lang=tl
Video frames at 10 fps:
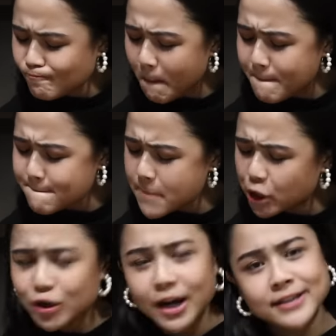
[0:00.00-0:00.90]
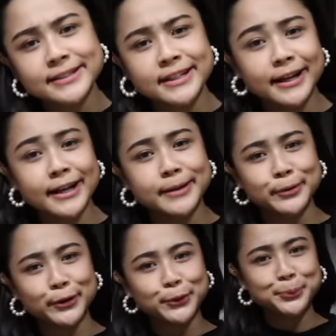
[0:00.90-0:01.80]
Mm, yun lang kasi talaga alam
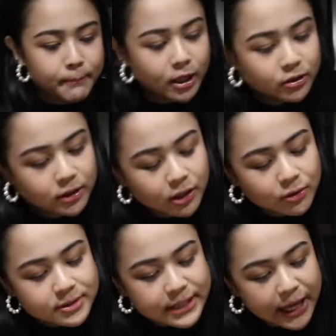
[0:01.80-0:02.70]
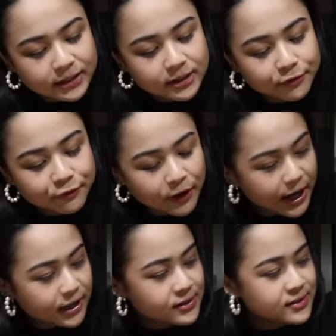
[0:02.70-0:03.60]
ko. May ano na akong side na
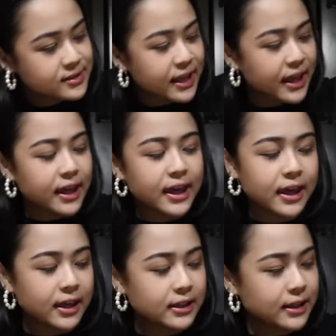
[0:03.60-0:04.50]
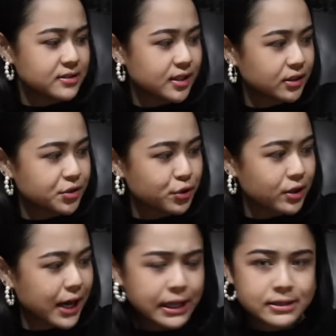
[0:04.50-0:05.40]
fries and signature
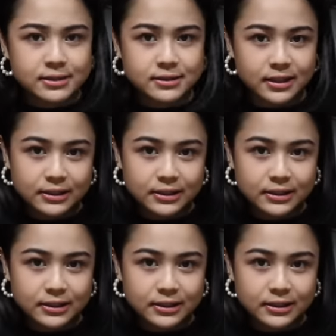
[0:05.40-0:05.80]
iced tea